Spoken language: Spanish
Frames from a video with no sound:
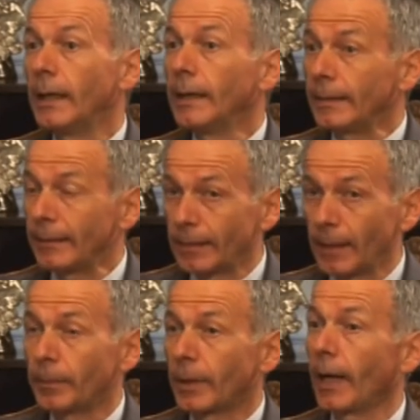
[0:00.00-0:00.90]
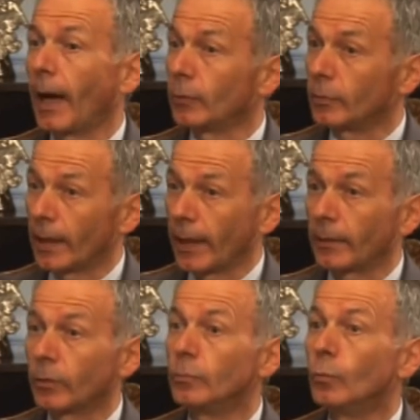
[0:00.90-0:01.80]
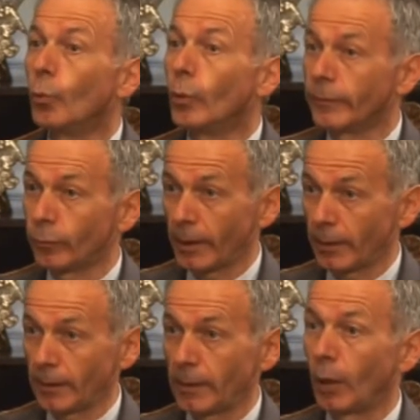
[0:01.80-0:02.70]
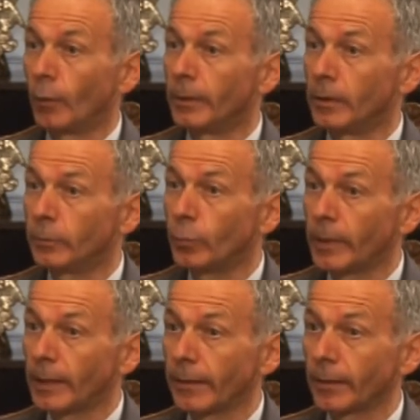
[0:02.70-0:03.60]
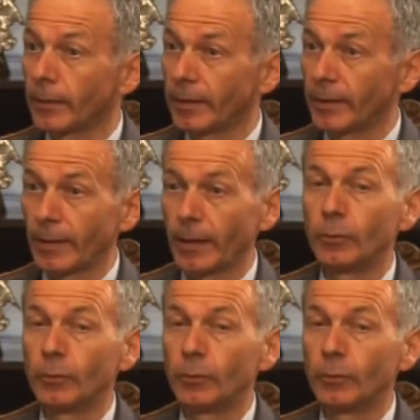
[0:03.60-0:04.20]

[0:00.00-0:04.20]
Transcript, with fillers: siempre hay una reacción muy fuerte de la opinión pública francesa,